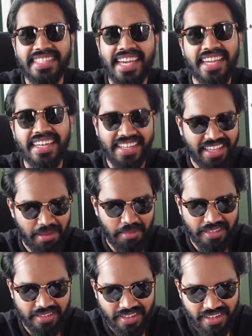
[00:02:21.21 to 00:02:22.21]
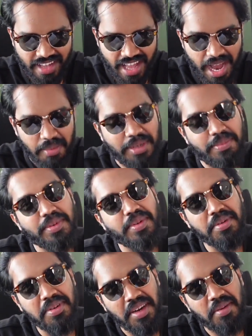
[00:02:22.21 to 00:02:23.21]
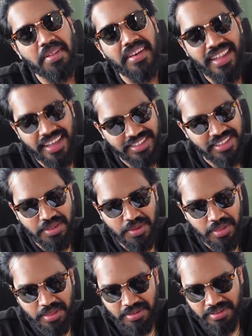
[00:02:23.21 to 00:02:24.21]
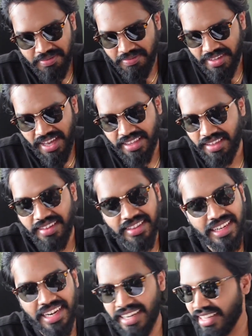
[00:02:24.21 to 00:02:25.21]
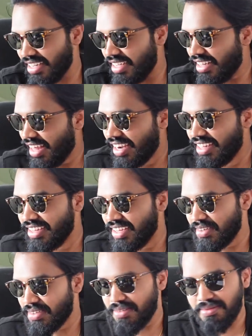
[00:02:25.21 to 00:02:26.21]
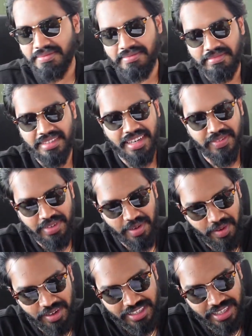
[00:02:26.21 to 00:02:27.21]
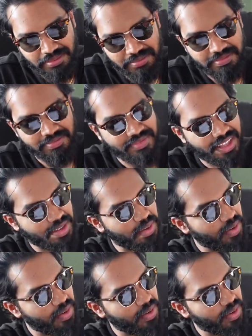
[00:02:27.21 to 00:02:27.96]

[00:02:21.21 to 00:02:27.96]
చాలా ఐ మీన్ ఎప్పుడో ఎవరో రాసినట్టు గుర్తు ఆ తర్వాత లెటర్లు ఏం రాలేదు నాకు బట్ ఆఫ్టర్ లాంగ్ టైమ్ ఐ